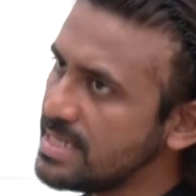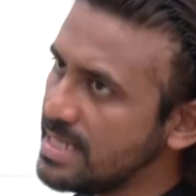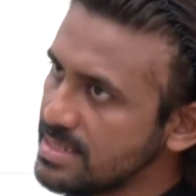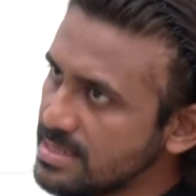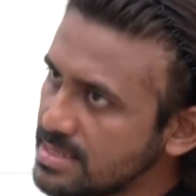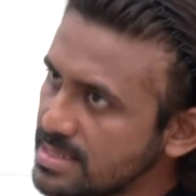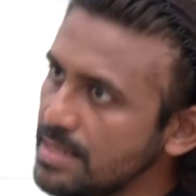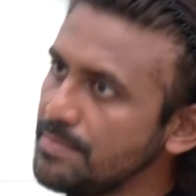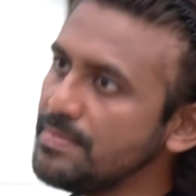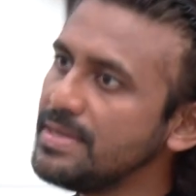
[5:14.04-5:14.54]

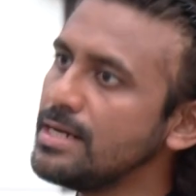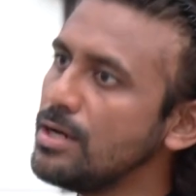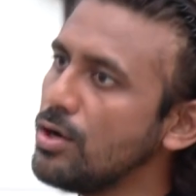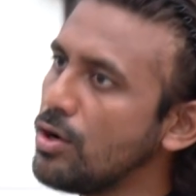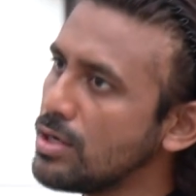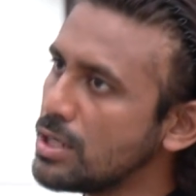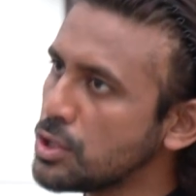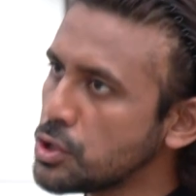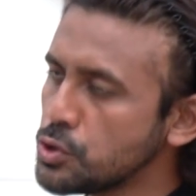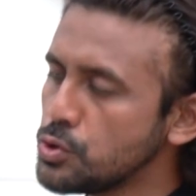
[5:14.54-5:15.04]
সেন্সে মিডল
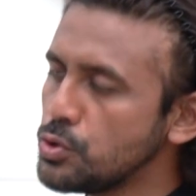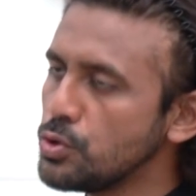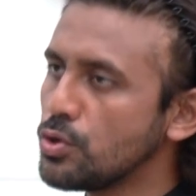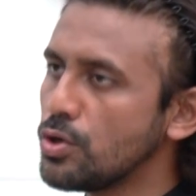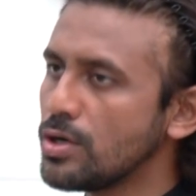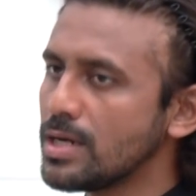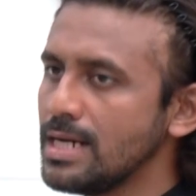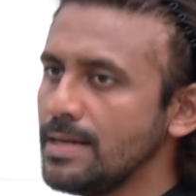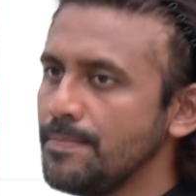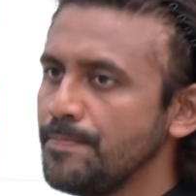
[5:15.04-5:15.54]
অর্ডার শুরু
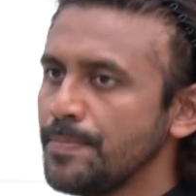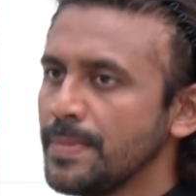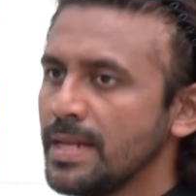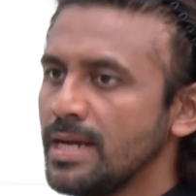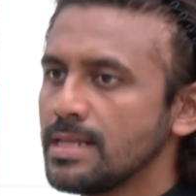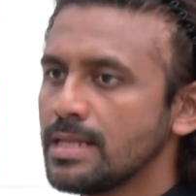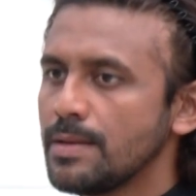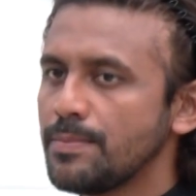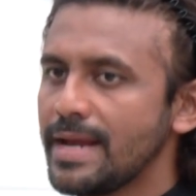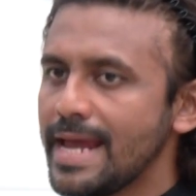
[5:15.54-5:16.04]
করা
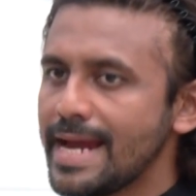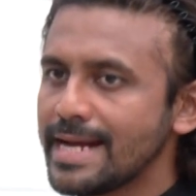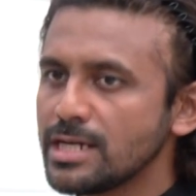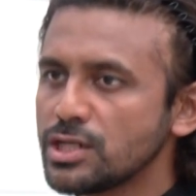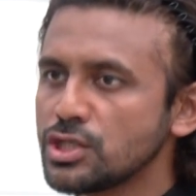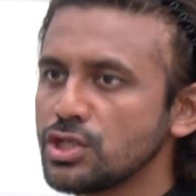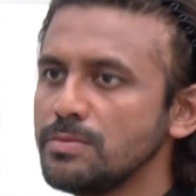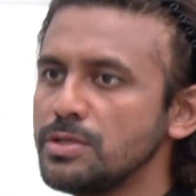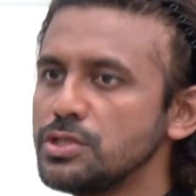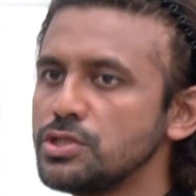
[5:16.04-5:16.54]
তারপর একটা
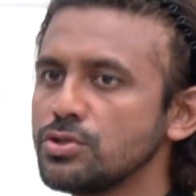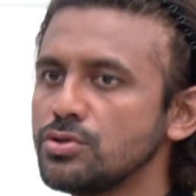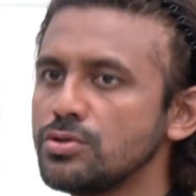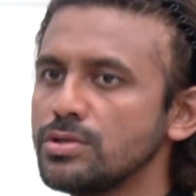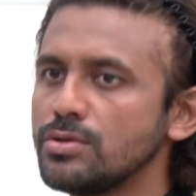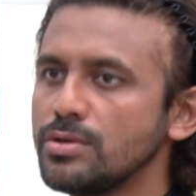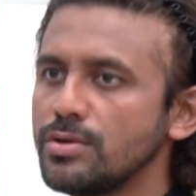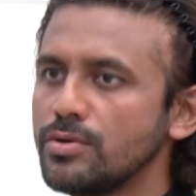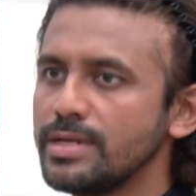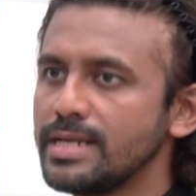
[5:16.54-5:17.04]
সময়
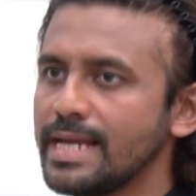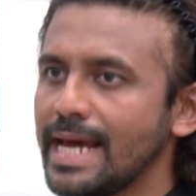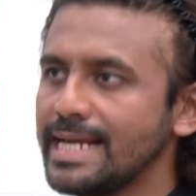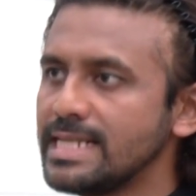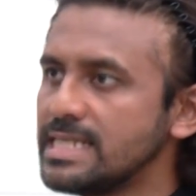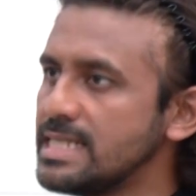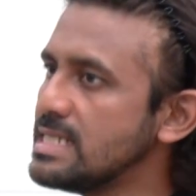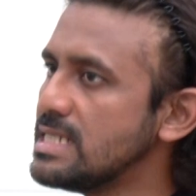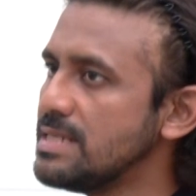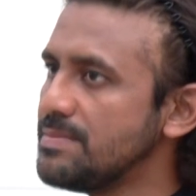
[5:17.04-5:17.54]
যখন ওই
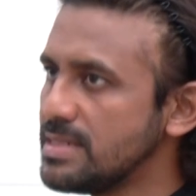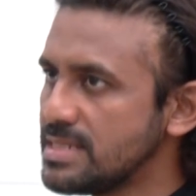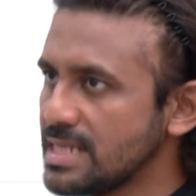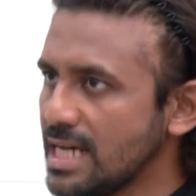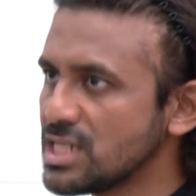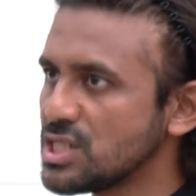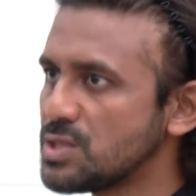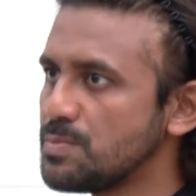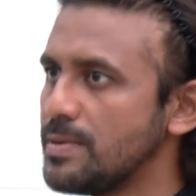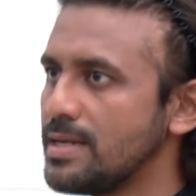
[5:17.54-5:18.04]
নাইনটিন টিমে
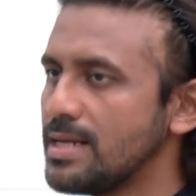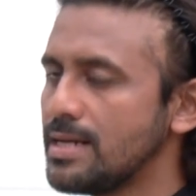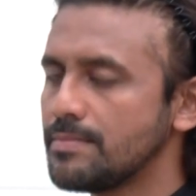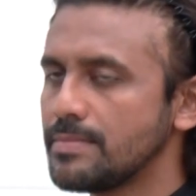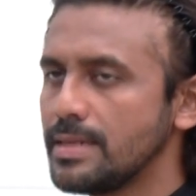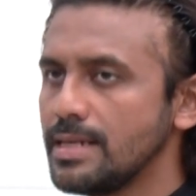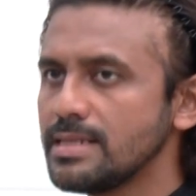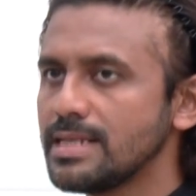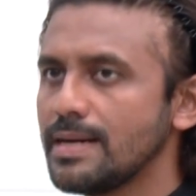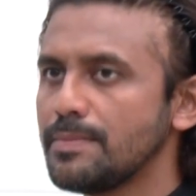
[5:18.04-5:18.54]
চান্স পেলাম
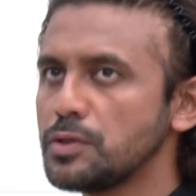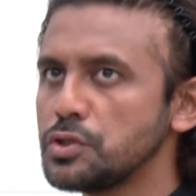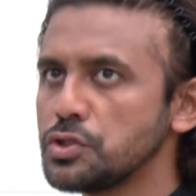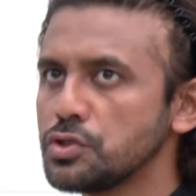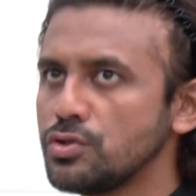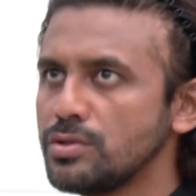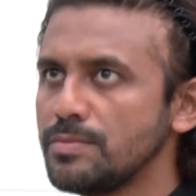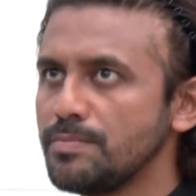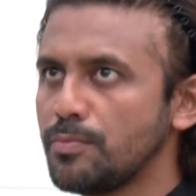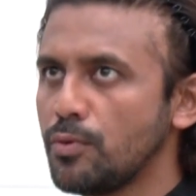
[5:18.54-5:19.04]
না তারপর
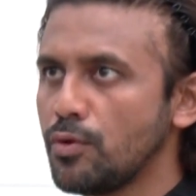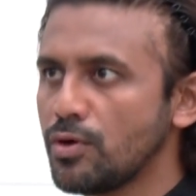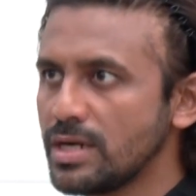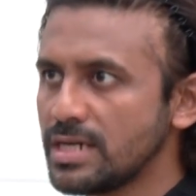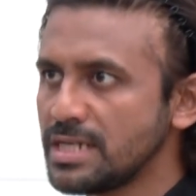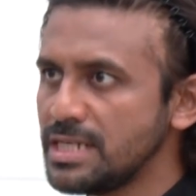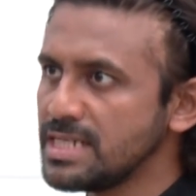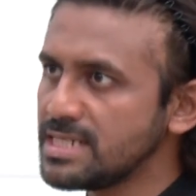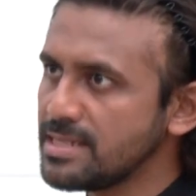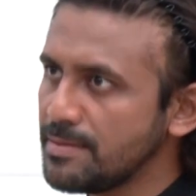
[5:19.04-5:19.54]
যখন
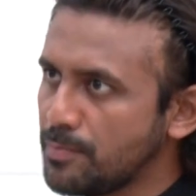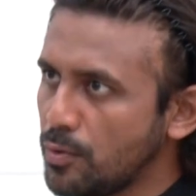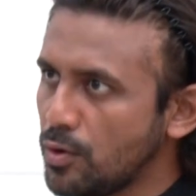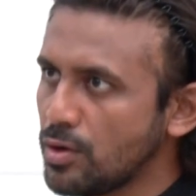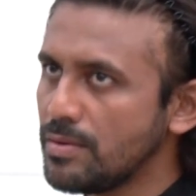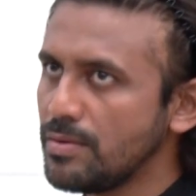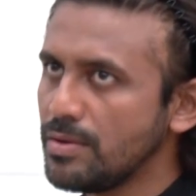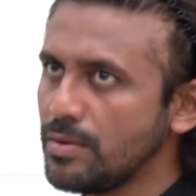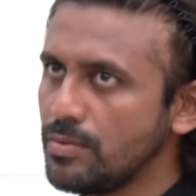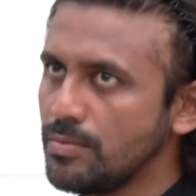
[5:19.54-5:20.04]
পরের ঠিক
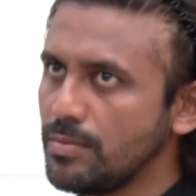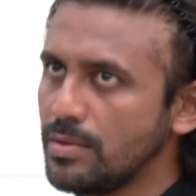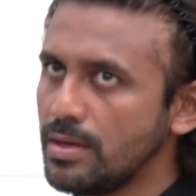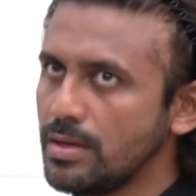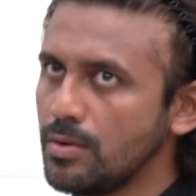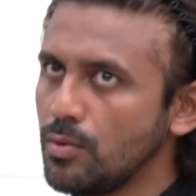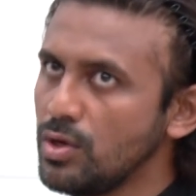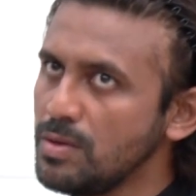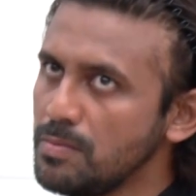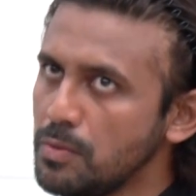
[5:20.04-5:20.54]
পর ওই
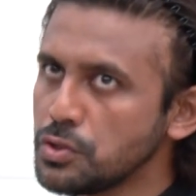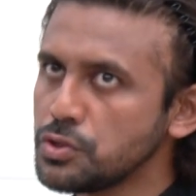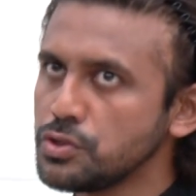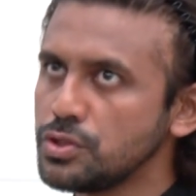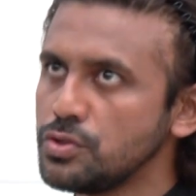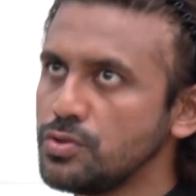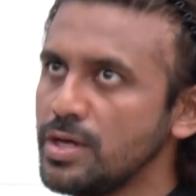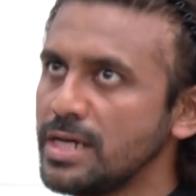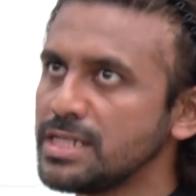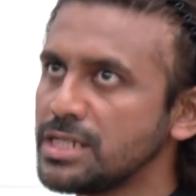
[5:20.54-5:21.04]
ওই
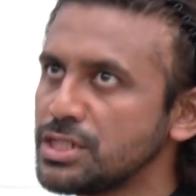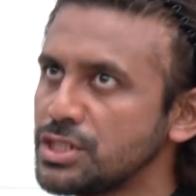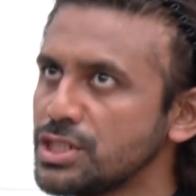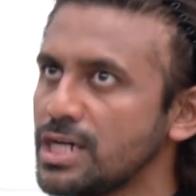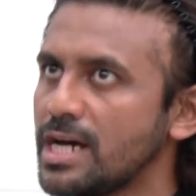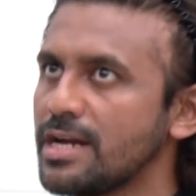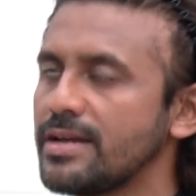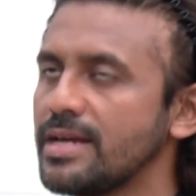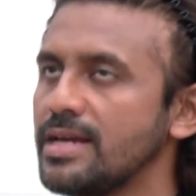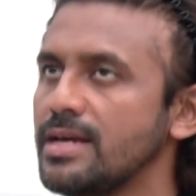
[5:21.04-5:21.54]
বছরই দুই হাজার
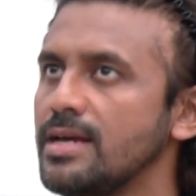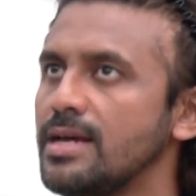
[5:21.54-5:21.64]
চারে